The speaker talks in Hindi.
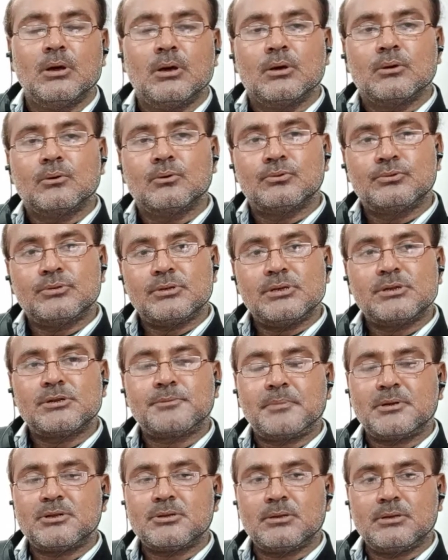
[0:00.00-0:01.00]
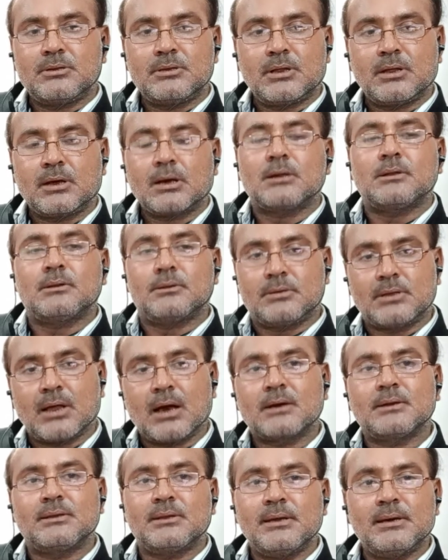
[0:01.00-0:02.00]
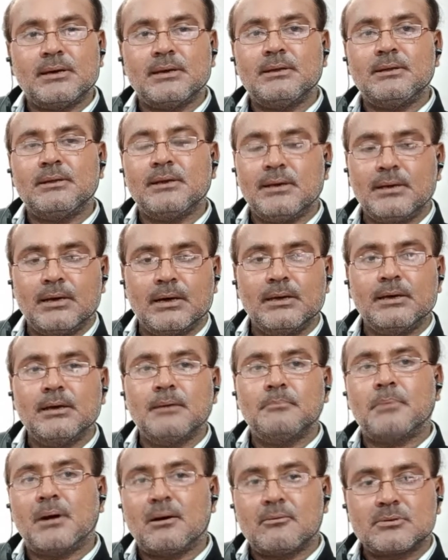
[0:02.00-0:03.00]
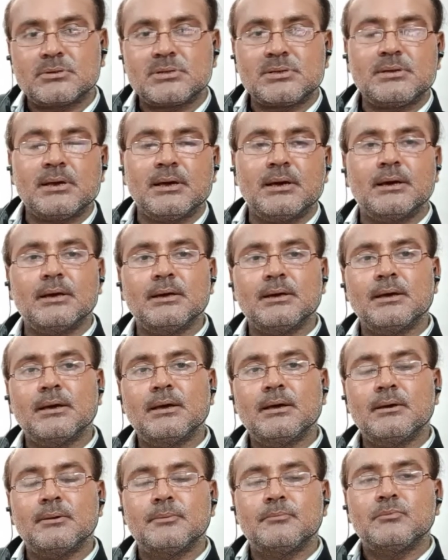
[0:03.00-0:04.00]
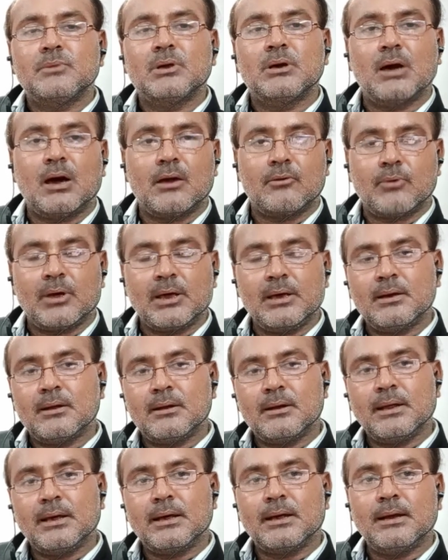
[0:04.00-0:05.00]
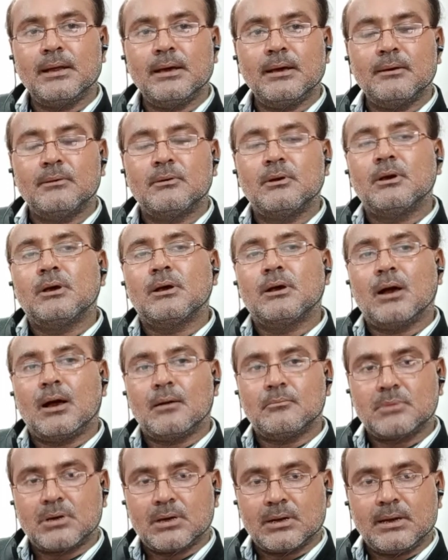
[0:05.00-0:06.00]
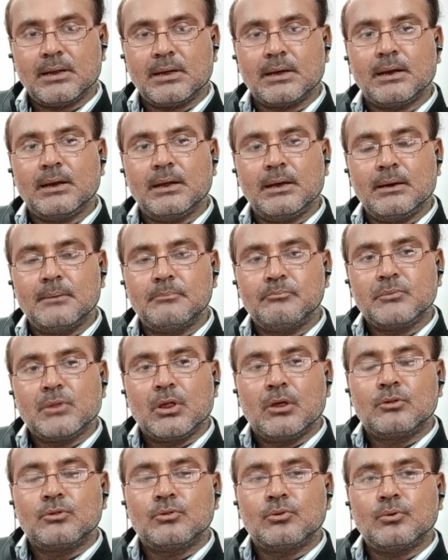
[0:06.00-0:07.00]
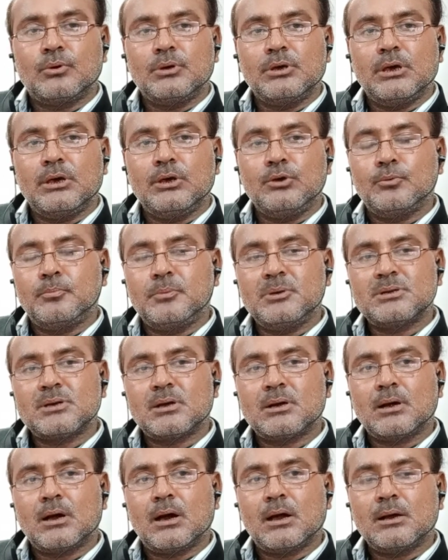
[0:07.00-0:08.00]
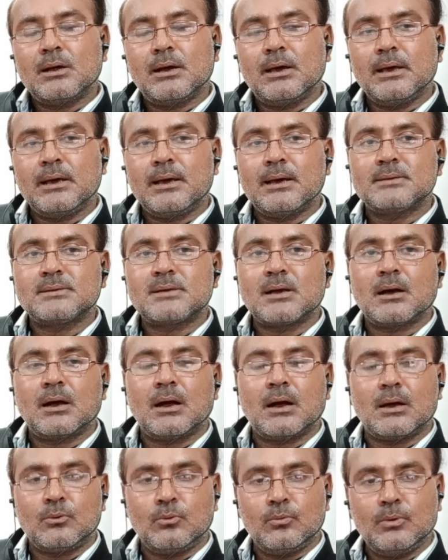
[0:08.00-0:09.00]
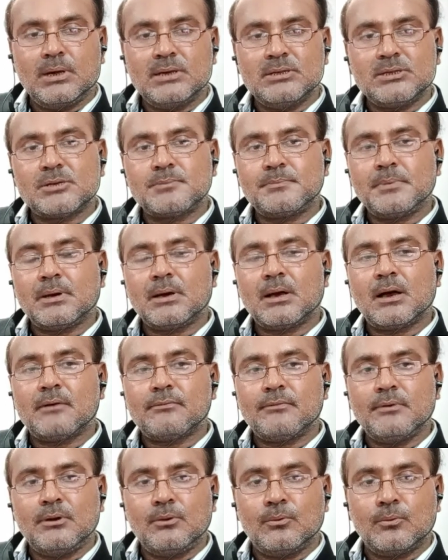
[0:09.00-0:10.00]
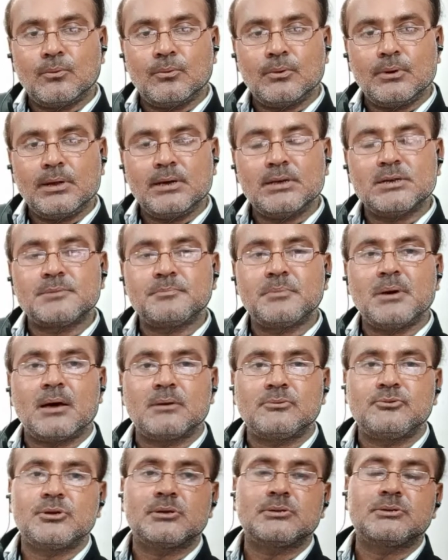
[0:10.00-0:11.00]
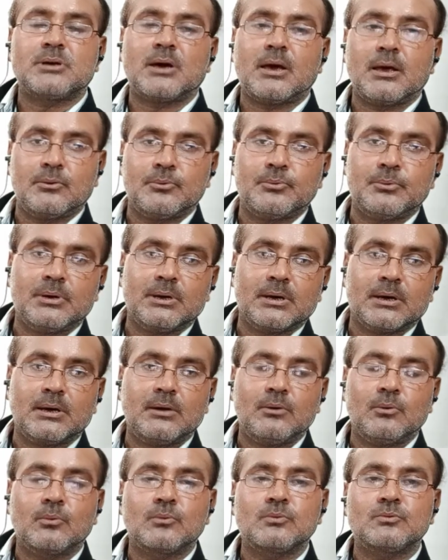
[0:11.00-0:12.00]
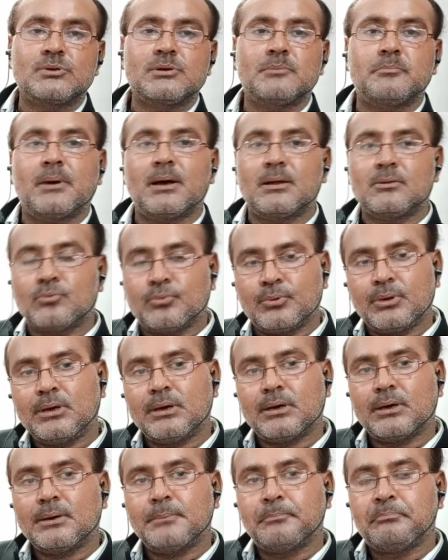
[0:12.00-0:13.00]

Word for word: कुछ स्पेशल ता, ताकतें दी गई हैं पावर्स दी गई हैं कार्रवाई करने के लिए काम करने के लिए तो ये यूपी सरकार का एक ऐसा कानून है जिस पर काफ़ी लोगों ने इस पर आज चर्चाएं हुई हैं लोगों से बात हुई है